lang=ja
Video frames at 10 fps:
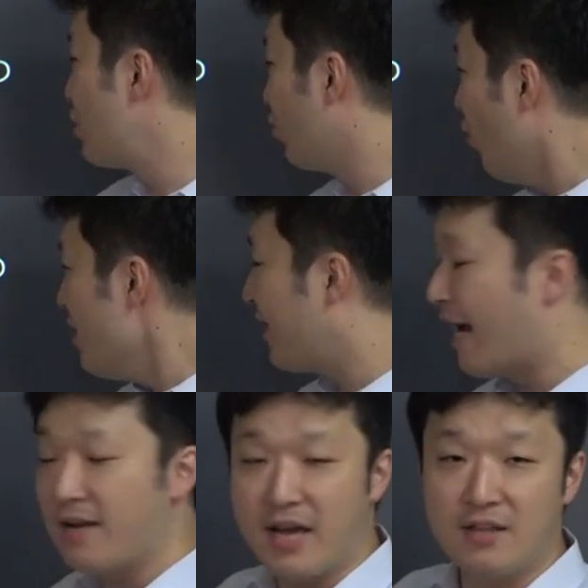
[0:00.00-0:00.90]
すごい
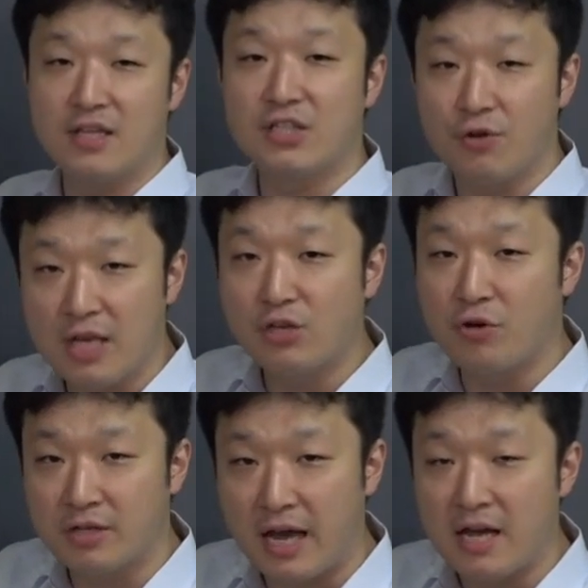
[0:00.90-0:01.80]
権限ですよね、
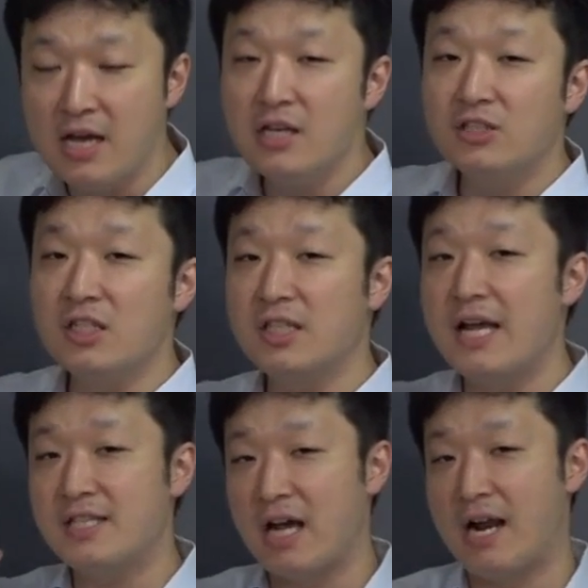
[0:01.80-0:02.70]
拒否権。実
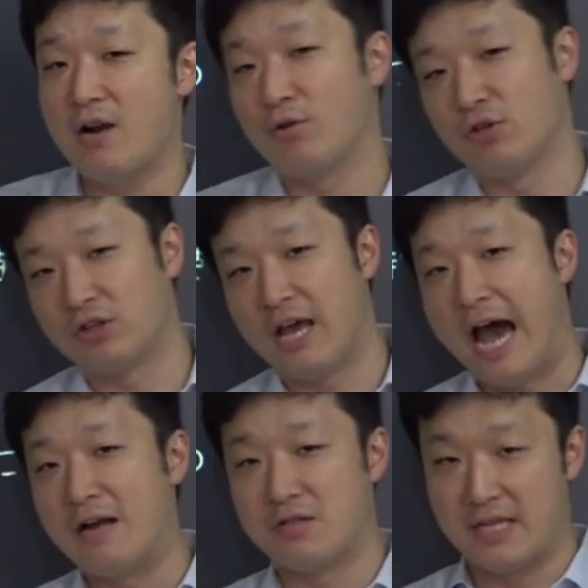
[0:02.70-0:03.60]
際使われることって
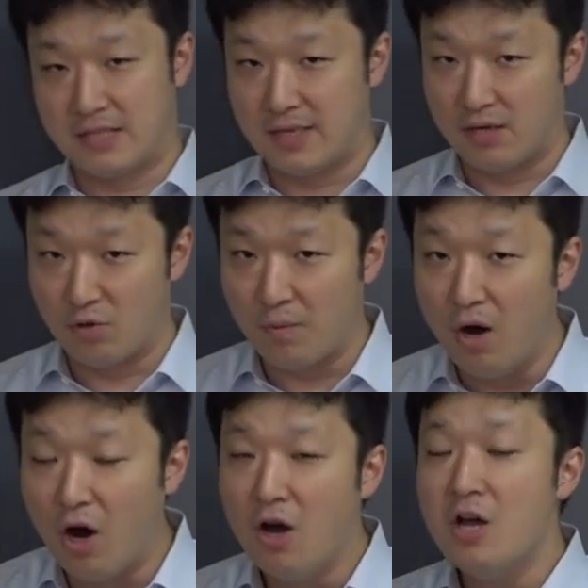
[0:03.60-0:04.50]
あるんですけれど
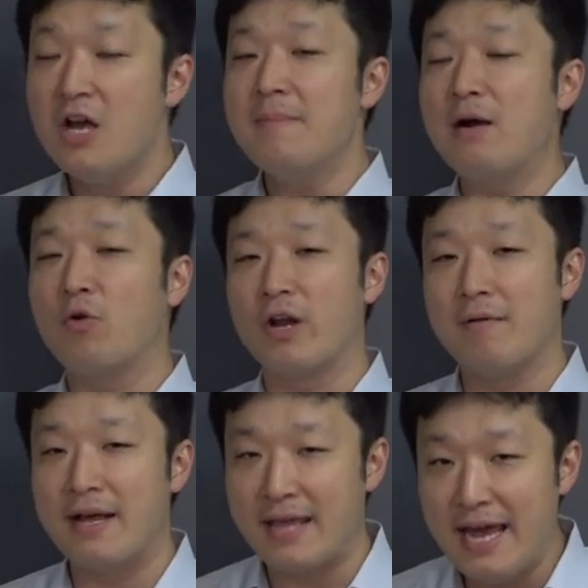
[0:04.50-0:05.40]
も、まあこれ
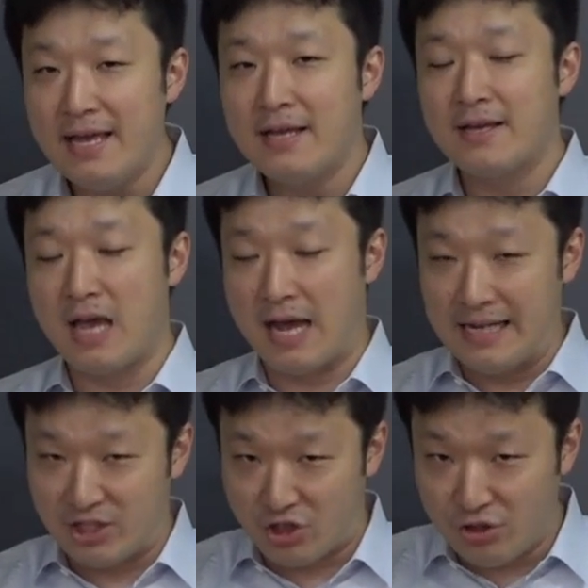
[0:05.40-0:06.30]
はねやは
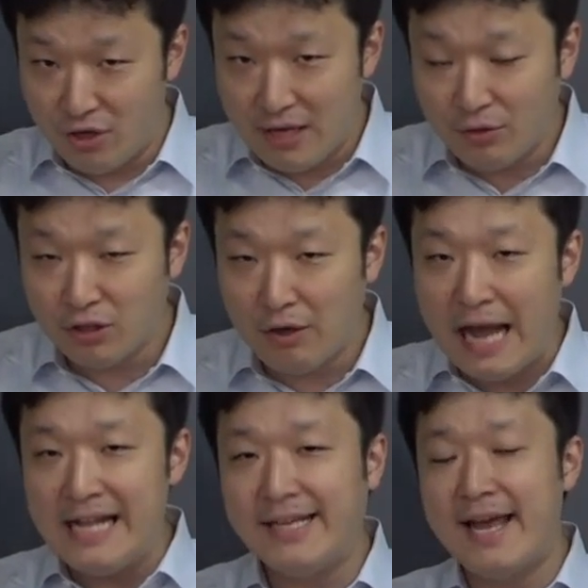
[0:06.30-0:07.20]
り重要なこと
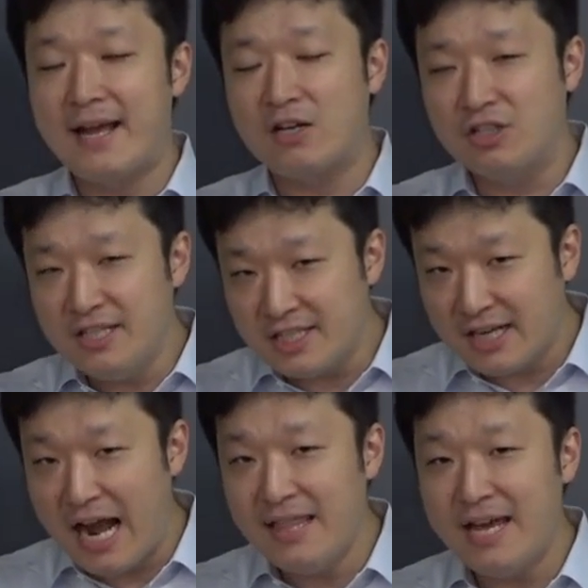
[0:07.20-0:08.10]
は意見が食い
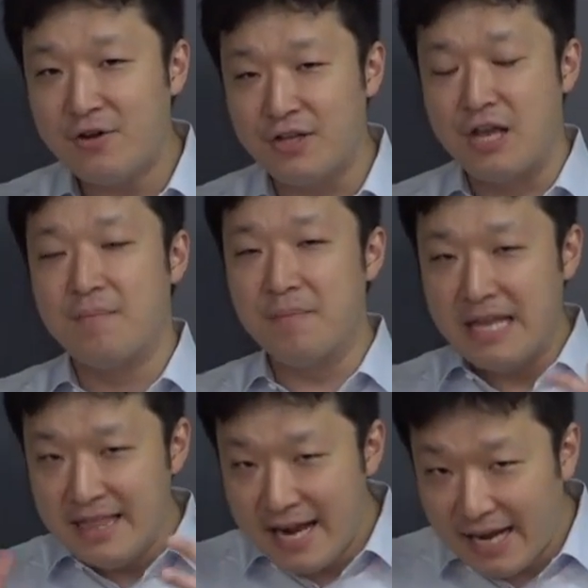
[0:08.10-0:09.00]
違わないように、み
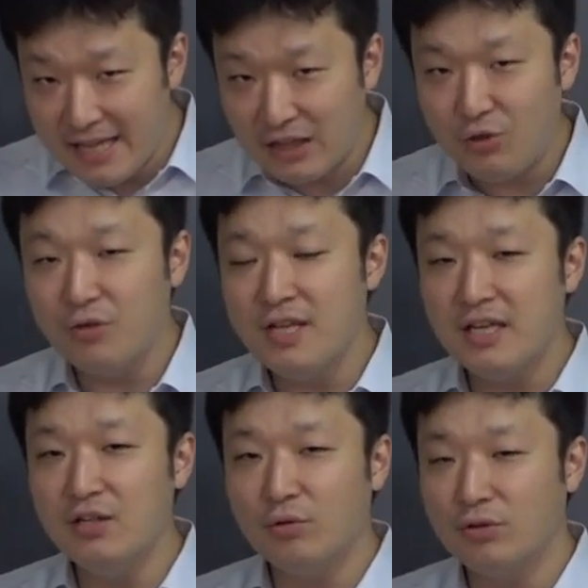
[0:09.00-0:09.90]
んなが納得できる